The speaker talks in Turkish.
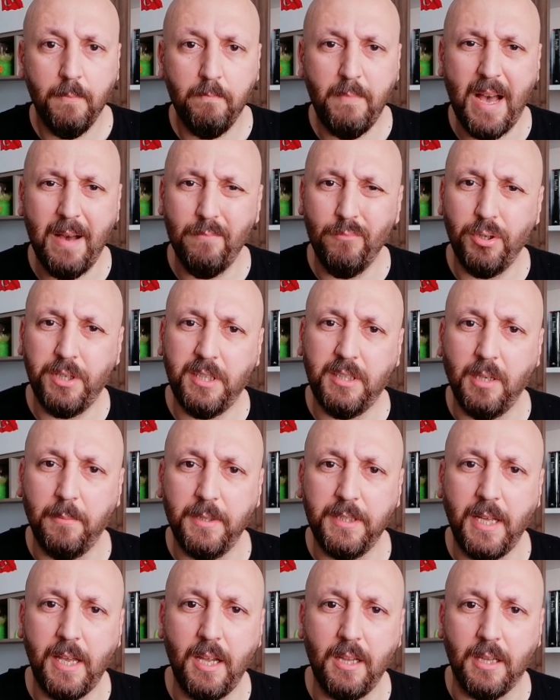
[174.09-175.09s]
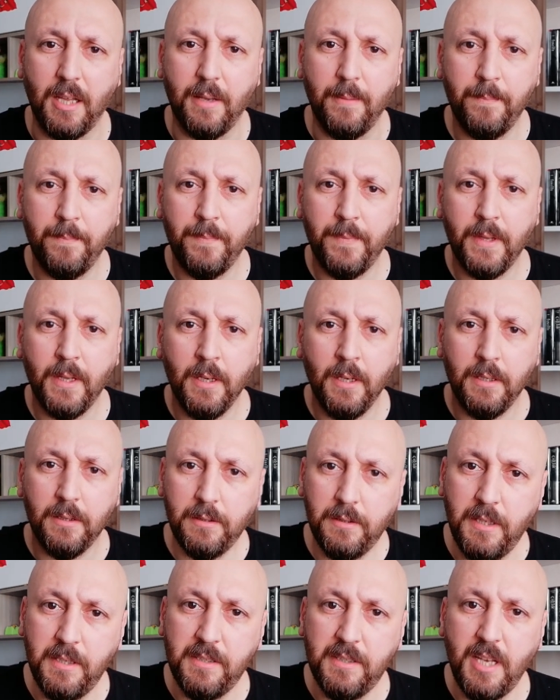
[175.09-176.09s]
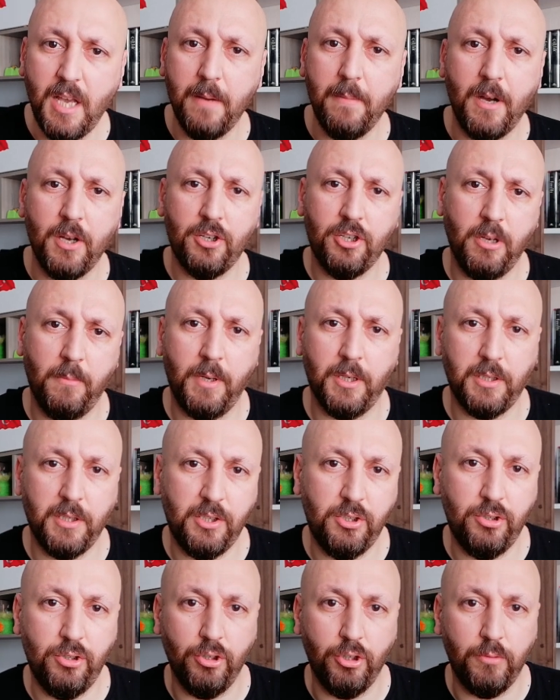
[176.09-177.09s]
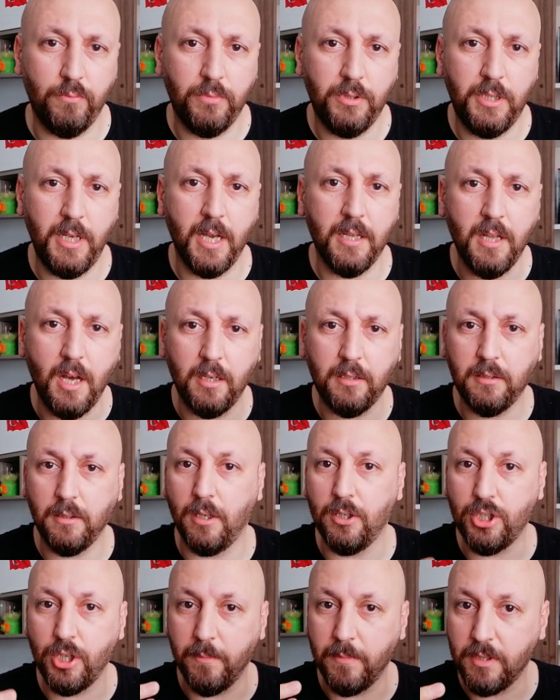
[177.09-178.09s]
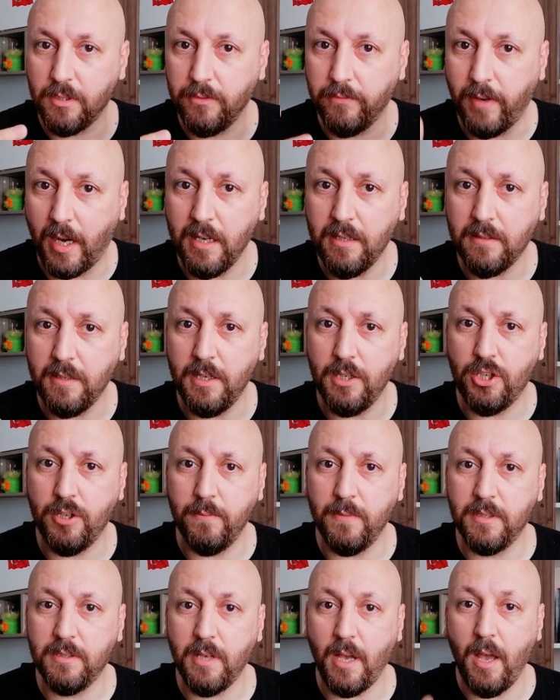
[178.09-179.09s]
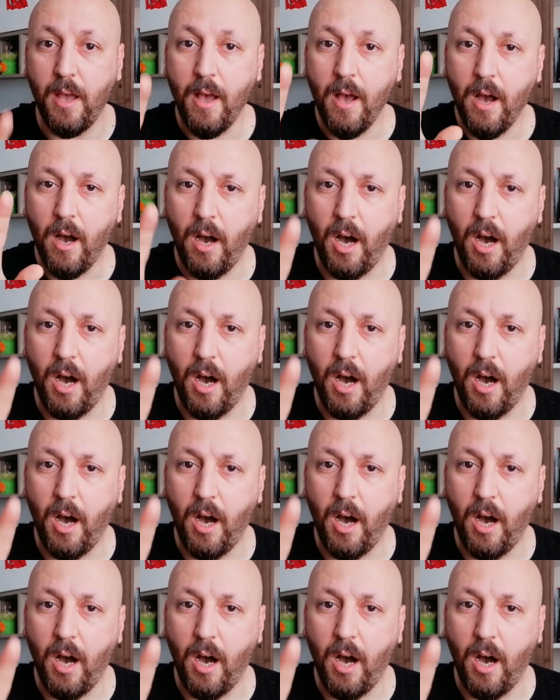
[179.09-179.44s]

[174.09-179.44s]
ben bu kitabı değil de diziye başlamak istiyorum diyen arkadaşımız varsa içimizde